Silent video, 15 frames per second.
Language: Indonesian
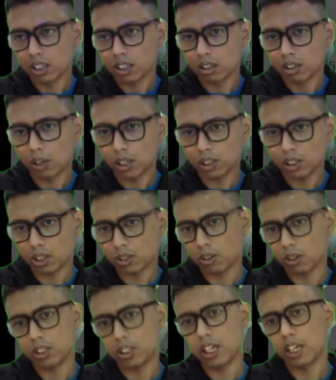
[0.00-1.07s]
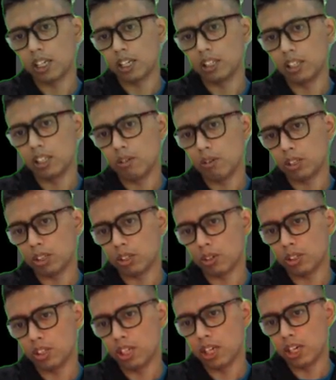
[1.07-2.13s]
Western Cordillera ini. Jadi Western
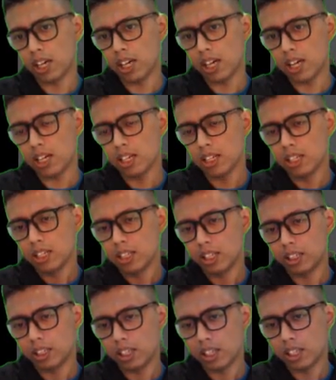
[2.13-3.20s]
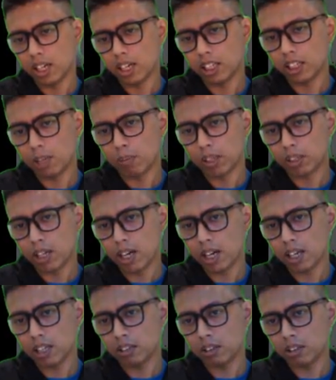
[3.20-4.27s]
Cordillera ini kita akan
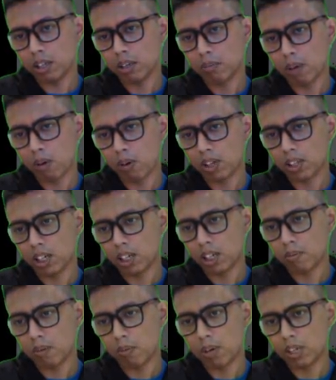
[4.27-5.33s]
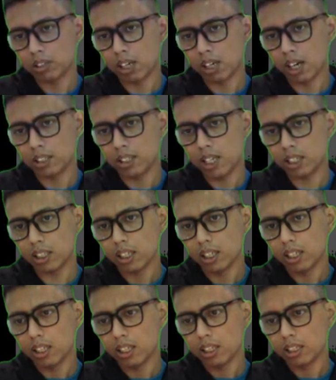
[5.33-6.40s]
dapatkan di bawah dari 15 derajat
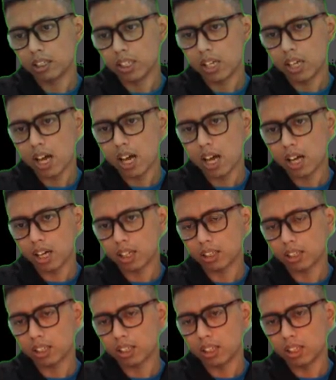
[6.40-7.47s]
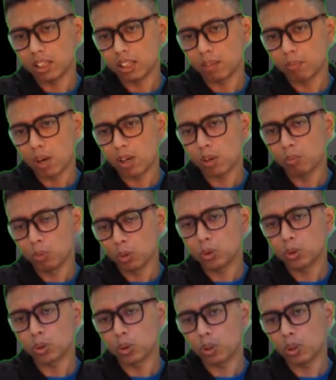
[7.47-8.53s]
dia uh, baru
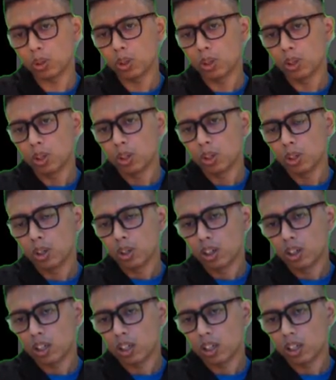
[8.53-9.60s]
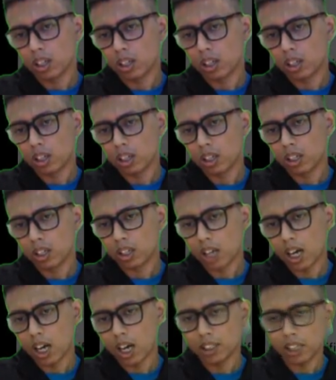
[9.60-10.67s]
muncul uh,
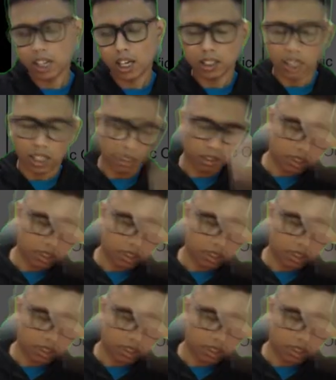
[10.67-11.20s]
kehadiran dari